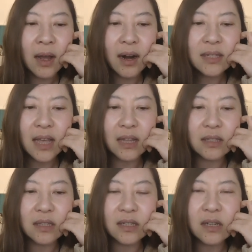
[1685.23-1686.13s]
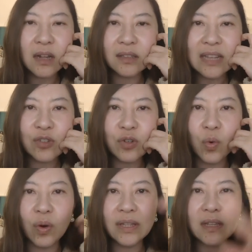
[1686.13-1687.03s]
而且你知道，他就是
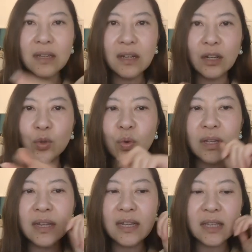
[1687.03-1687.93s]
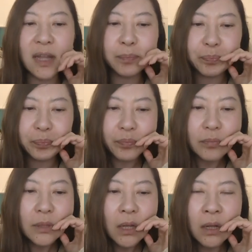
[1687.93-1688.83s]
国内的很多的那些，
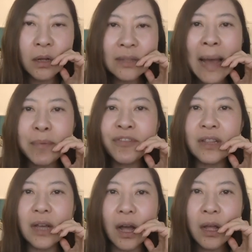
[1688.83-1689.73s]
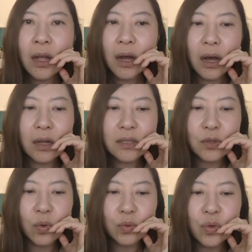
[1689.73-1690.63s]
呃，大部分的呃这
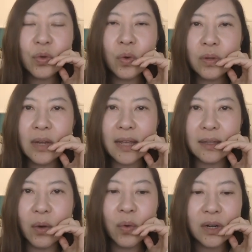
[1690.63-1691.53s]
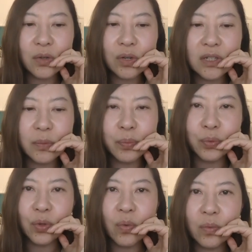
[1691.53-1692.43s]
种军工类的或者说是
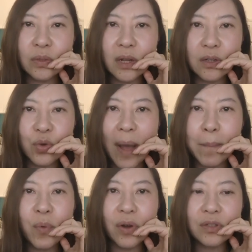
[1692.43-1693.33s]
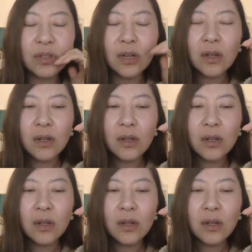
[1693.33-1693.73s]
普通的船舶，就是